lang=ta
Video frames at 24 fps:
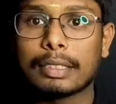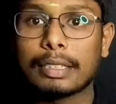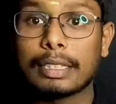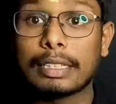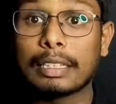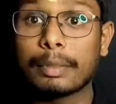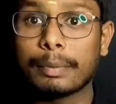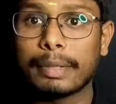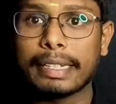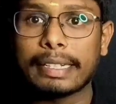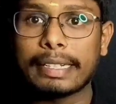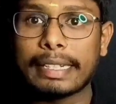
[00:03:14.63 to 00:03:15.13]

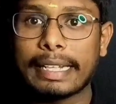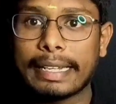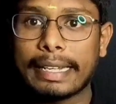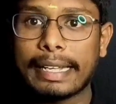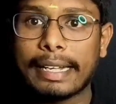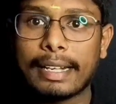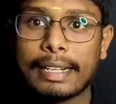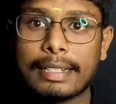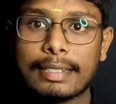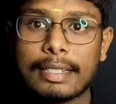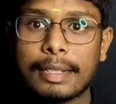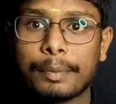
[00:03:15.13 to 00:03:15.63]
இந்த மாதிரி நிறைய
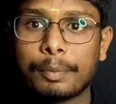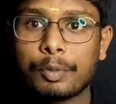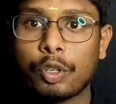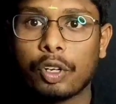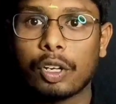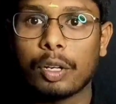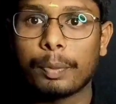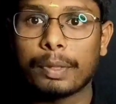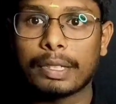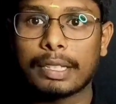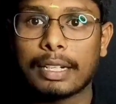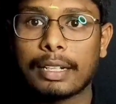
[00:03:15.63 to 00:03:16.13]
கான்செப்ட்
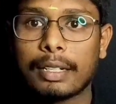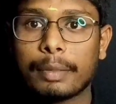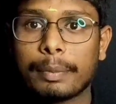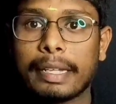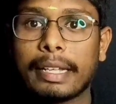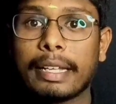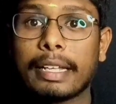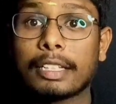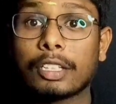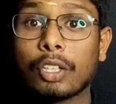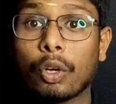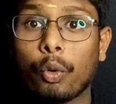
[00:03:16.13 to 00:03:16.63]
சொல்லப்பட்டாலுமே
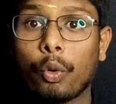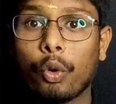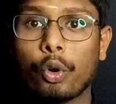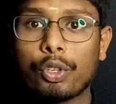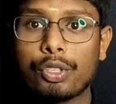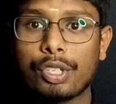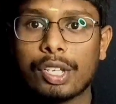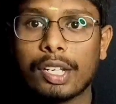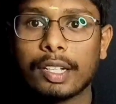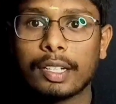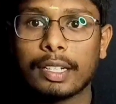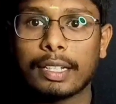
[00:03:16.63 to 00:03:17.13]
இந்த
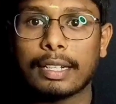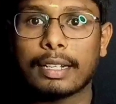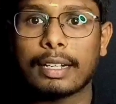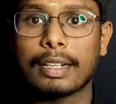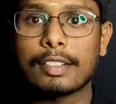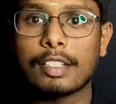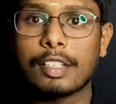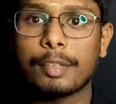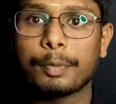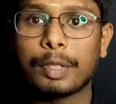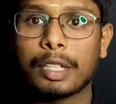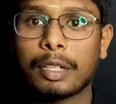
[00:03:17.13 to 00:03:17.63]
ஓஜாங்கிற
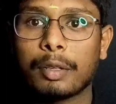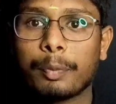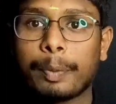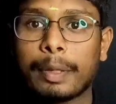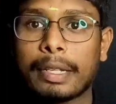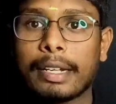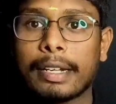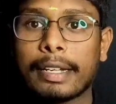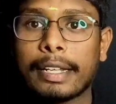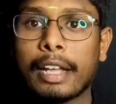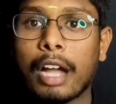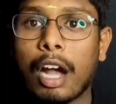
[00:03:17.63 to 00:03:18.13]
கான்செப்ட்டுக்கு
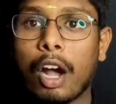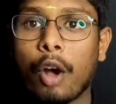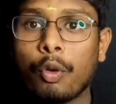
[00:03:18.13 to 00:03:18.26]
பின்னாடி